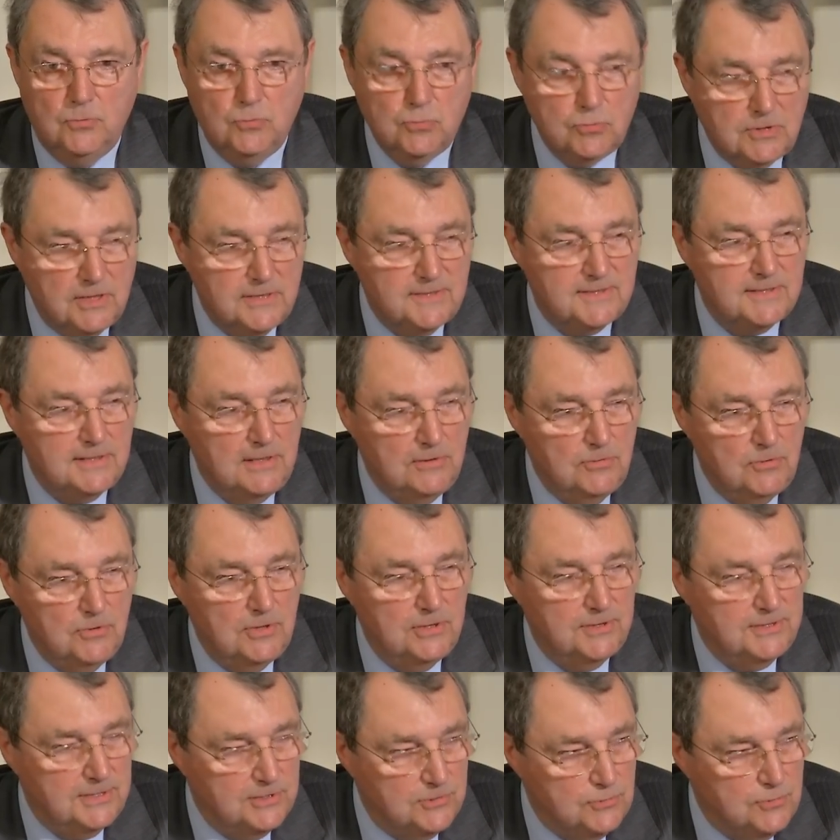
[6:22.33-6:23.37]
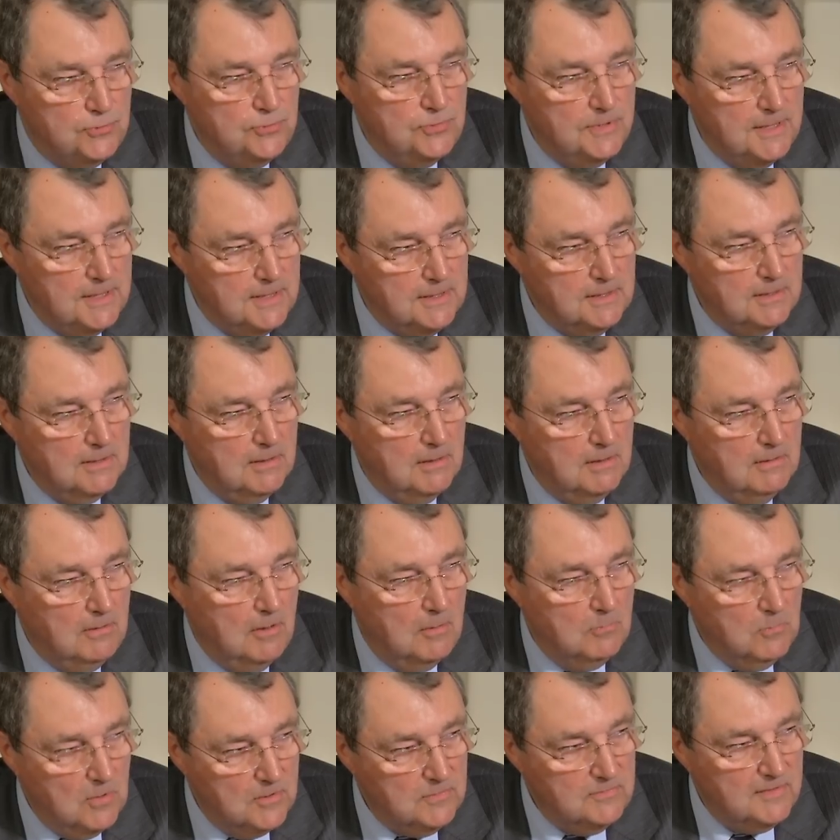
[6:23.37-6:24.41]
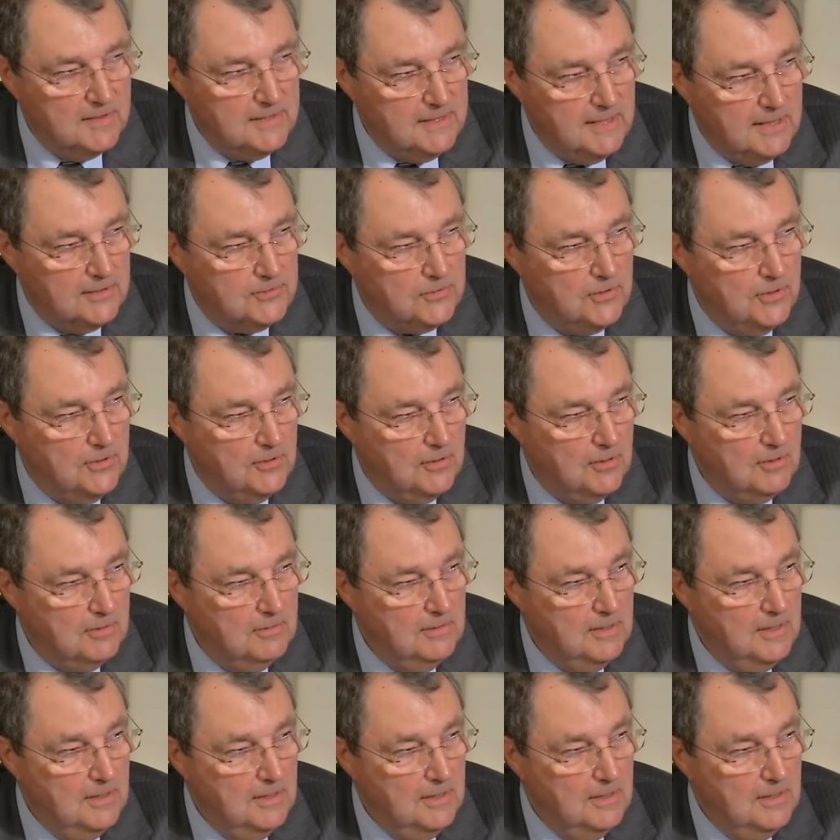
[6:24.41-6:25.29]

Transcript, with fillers: toutes les cellules étaient tuées en moins de 24 heures.